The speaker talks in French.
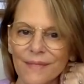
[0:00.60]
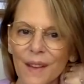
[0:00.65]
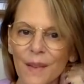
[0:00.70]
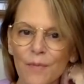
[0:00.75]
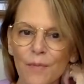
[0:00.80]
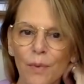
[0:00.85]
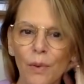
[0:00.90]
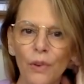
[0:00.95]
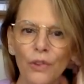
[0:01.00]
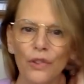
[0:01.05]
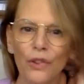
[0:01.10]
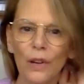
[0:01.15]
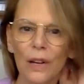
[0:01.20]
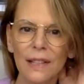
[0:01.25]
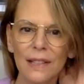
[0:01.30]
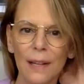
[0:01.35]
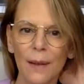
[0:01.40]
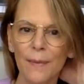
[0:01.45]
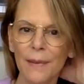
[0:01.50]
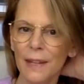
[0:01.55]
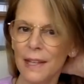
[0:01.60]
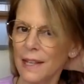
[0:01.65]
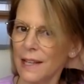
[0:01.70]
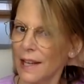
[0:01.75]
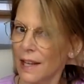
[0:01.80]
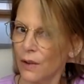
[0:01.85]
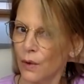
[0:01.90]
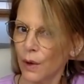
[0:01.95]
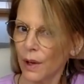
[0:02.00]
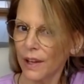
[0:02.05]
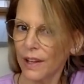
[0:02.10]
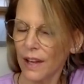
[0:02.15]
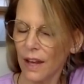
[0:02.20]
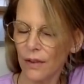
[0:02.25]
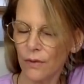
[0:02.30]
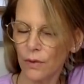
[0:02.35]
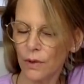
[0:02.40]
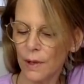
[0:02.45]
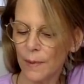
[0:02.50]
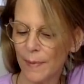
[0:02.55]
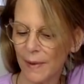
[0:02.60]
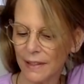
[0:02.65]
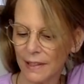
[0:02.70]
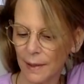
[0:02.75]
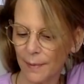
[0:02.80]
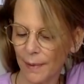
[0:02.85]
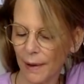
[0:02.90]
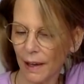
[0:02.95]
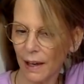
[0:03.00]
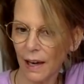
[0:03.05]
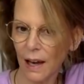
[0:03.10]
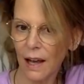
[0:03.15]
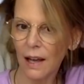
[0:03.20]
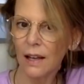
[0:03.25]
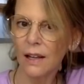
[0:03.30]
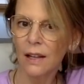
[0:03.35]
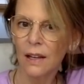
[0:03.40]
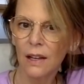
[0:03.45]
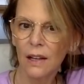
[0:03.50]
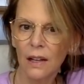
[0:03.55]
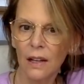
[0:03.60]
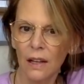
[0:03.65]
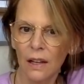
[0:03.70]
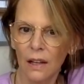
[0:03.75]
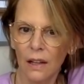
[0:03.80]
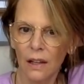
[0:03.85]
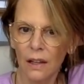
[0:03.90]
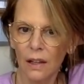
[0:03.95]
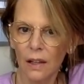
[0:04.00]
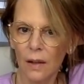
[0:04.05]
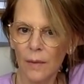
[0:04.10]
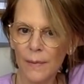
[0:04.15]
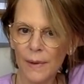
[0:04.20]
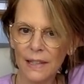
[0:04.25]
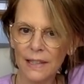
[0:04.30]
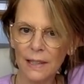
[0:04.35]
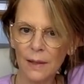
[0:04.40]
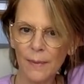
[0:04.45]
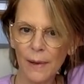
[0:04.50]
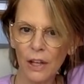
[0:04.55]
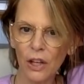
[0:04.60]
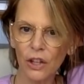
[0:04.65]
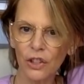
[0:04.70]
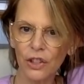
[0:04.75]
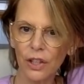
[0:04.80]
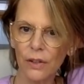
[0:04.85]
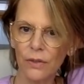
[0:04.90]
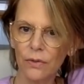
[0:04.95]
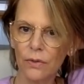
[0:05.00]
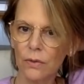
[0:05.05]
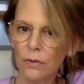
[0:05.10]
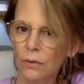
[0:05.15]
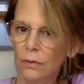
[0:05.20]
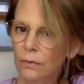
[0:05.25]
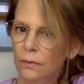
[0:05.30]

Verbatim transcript: Bonjour les amis, les guériens et vous qui passez par là. Merci de m'accueillir chez vous